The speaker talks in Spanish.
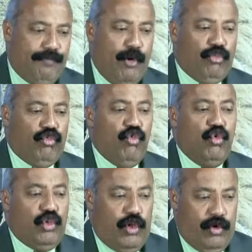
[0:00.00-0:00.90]

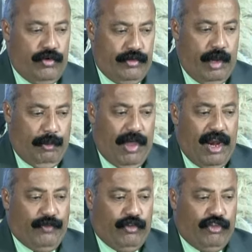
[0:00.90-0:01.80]
posludio, después de
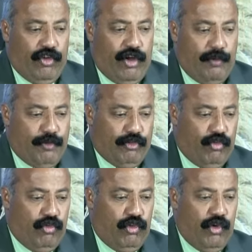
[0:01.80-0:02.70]
la fusión, el
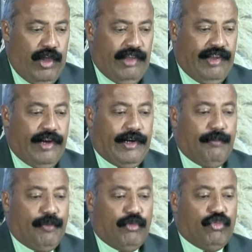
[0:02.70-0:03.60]
posludio es el
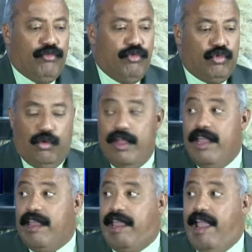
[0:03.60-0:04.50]
reposo mutuo,
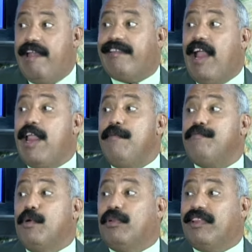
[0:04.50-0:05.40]
que es tan
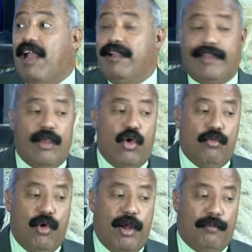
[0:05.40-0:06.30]
importante
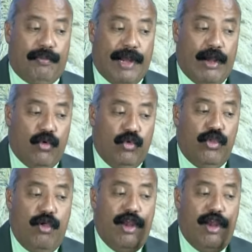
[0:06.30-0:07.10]
como el preludio